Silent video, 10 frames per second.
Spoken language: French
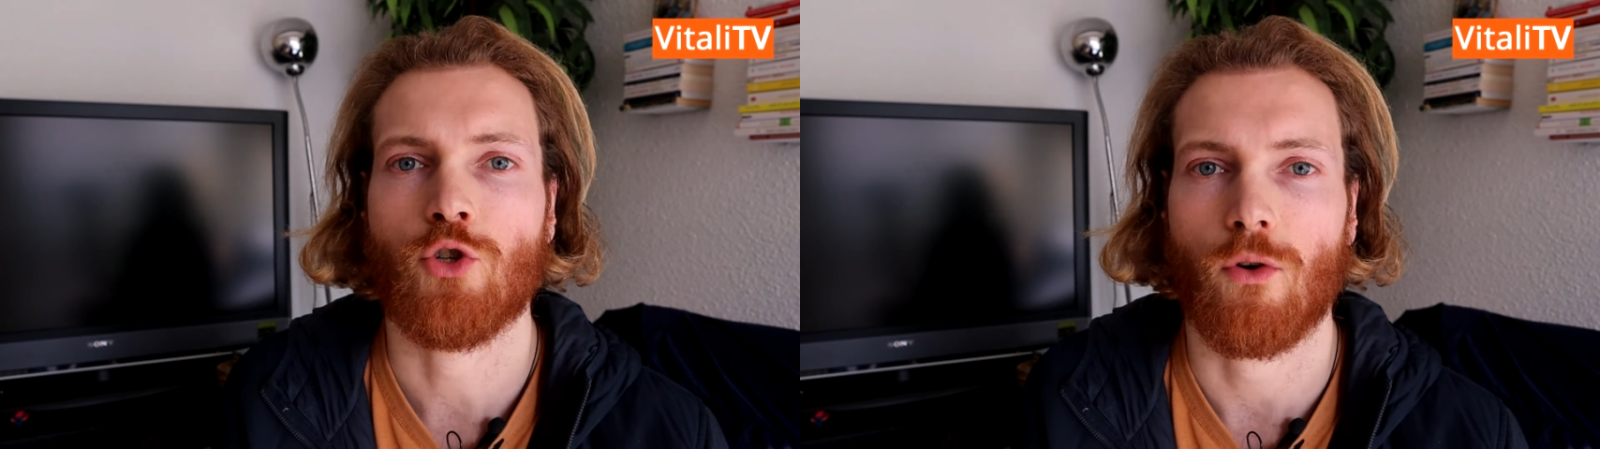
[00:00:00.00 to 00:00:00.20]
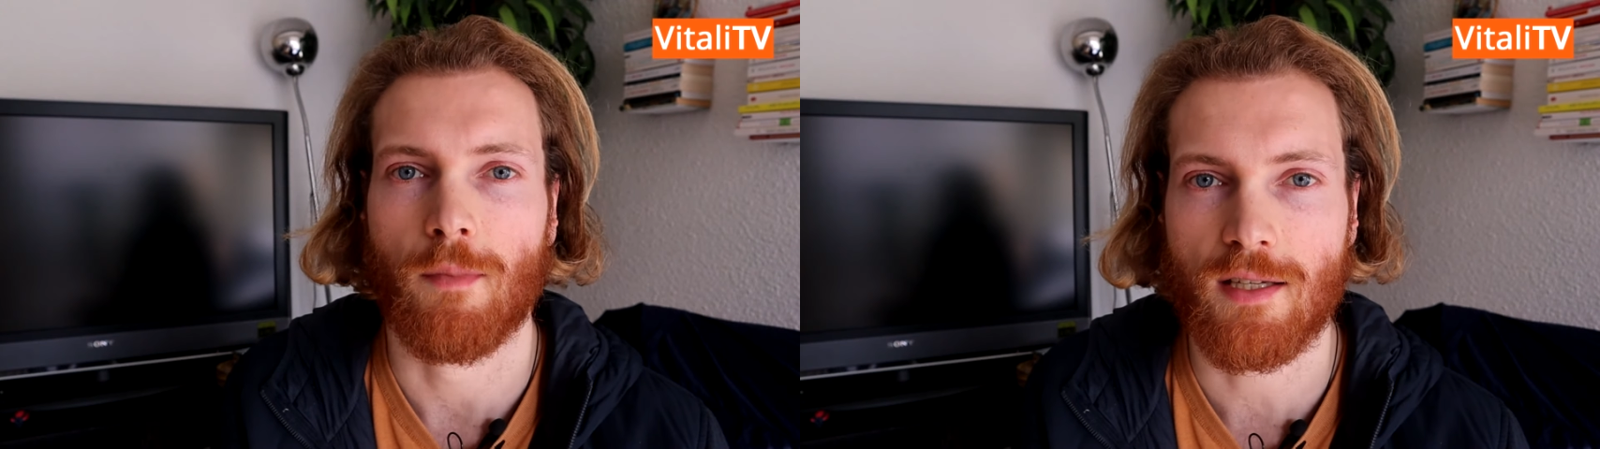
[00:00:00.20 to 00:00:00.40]

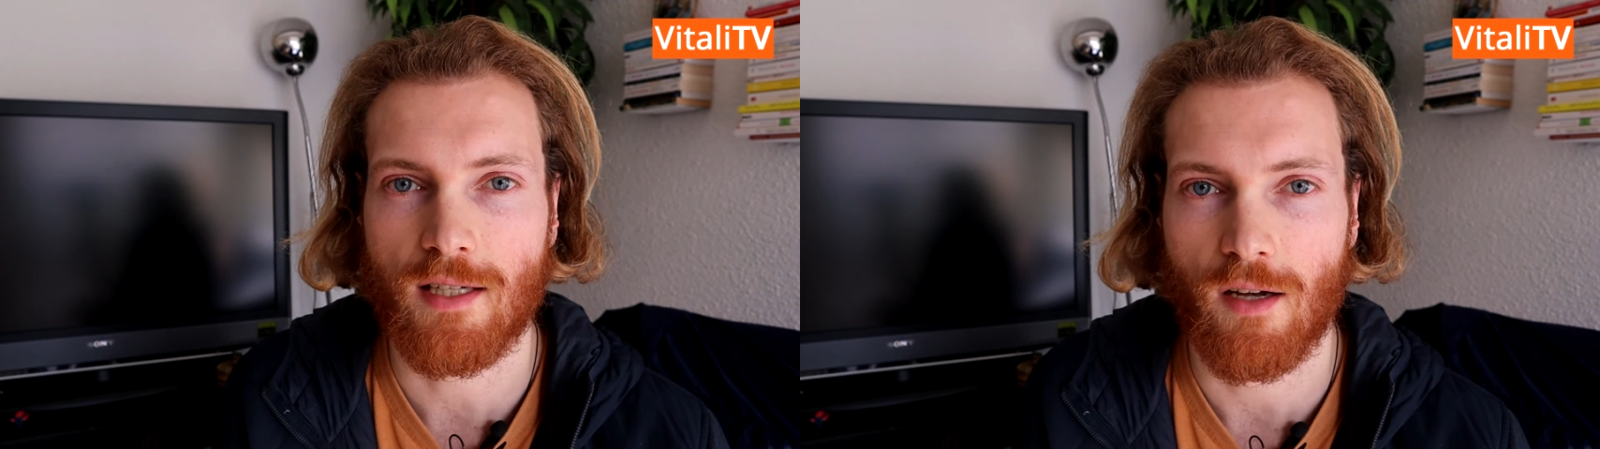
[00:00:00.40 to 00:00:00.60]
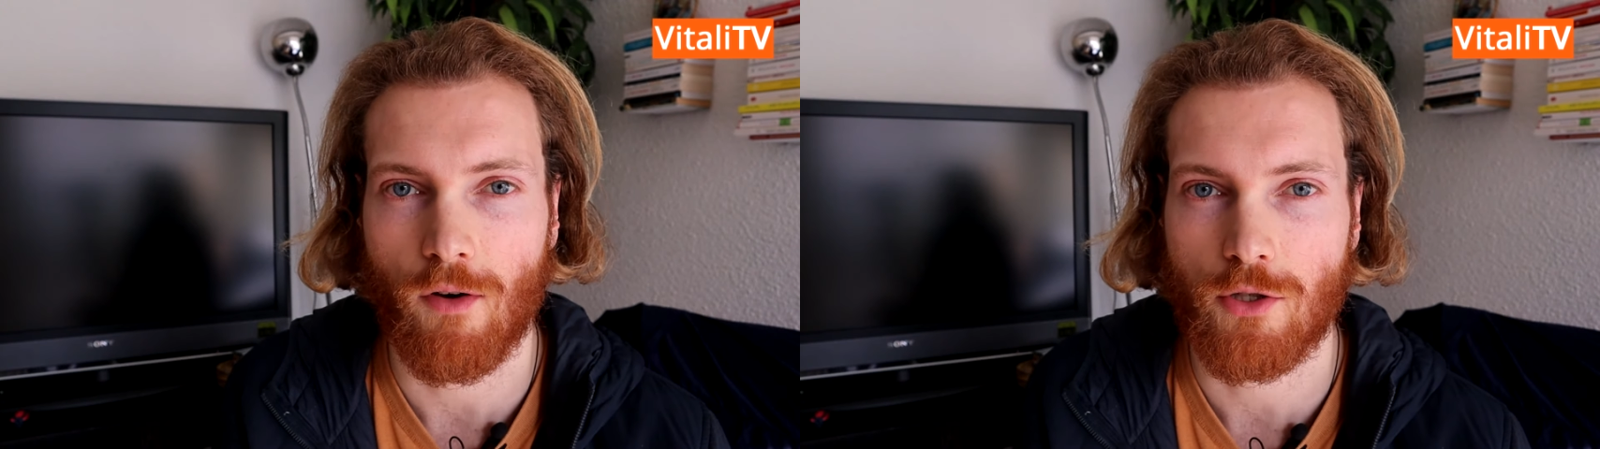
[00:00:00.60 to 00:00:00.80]
Je vous
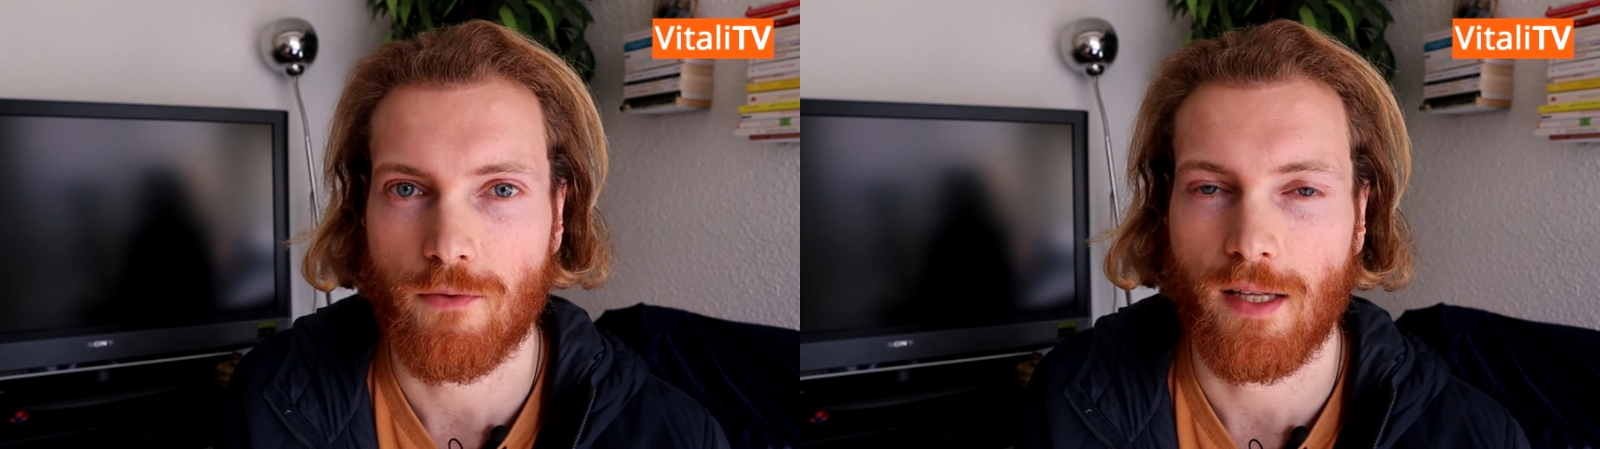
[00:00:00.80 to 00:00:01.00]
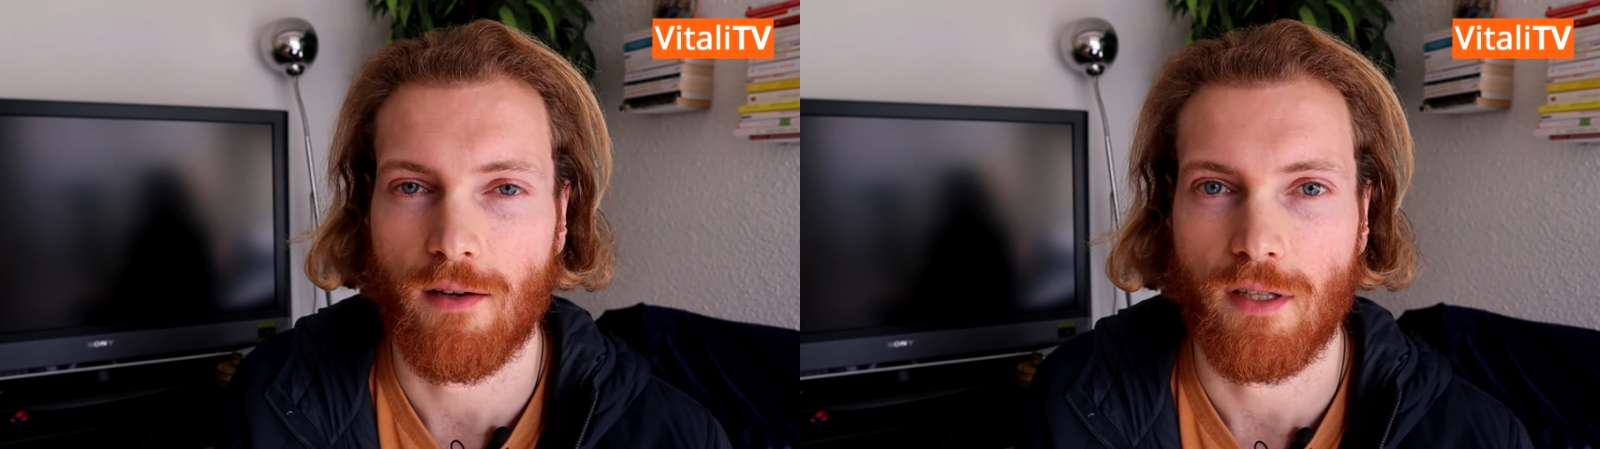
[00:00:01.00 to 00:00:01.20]
remercie d'avoir
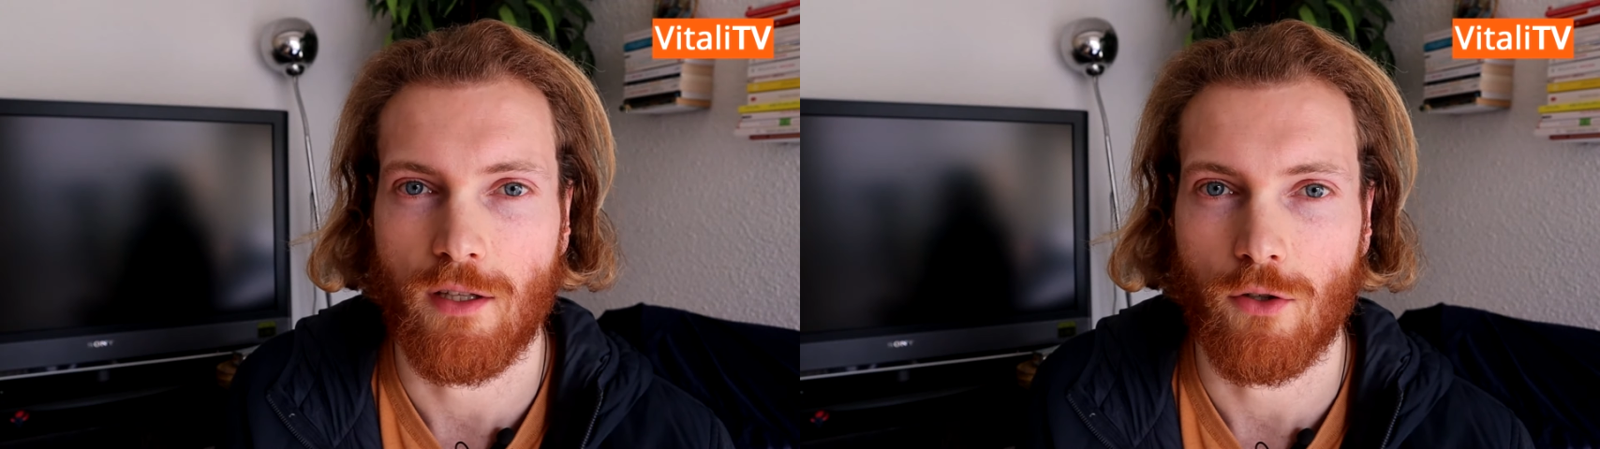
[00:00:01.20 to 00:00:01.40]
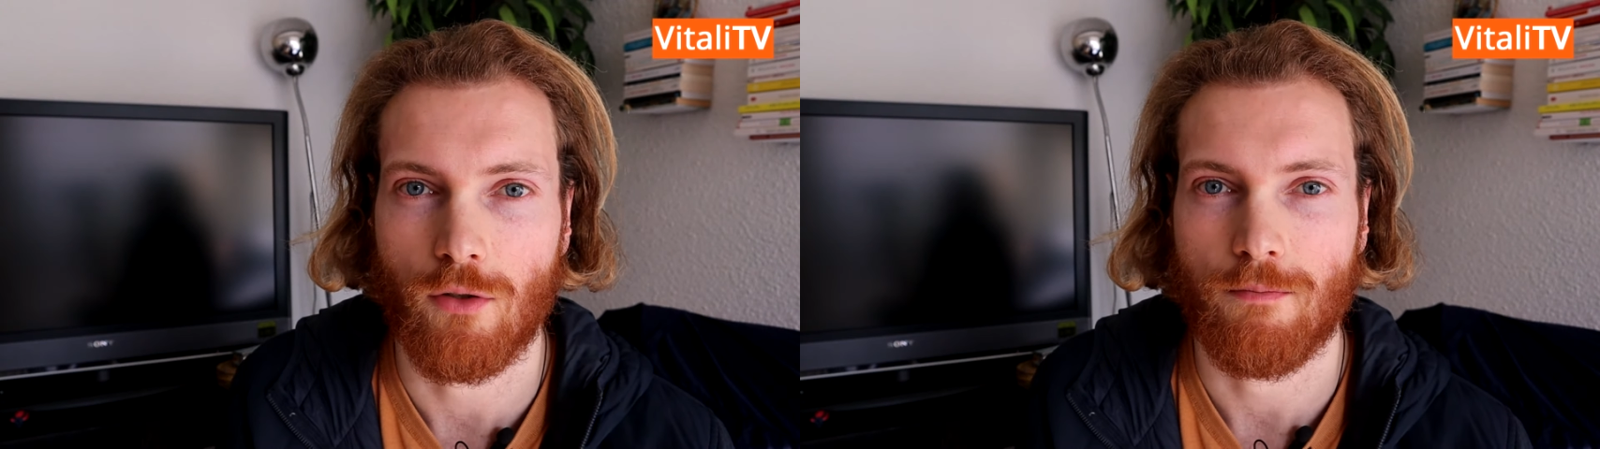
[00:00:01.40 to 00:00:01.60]
suivi la
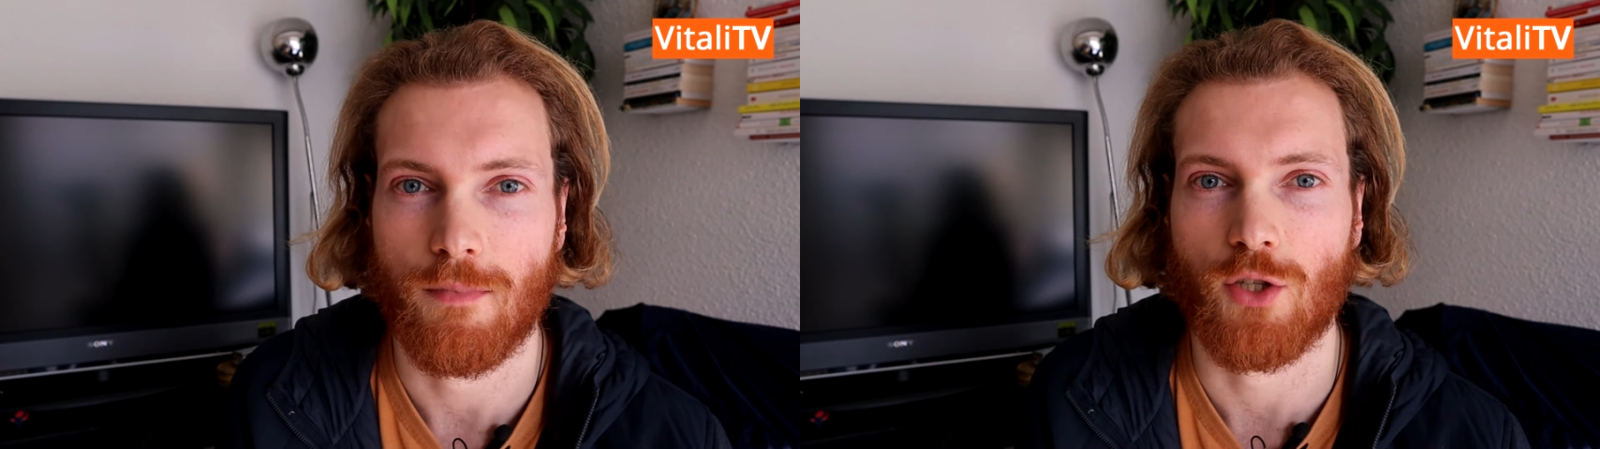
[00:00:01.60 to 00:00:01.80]
vidéo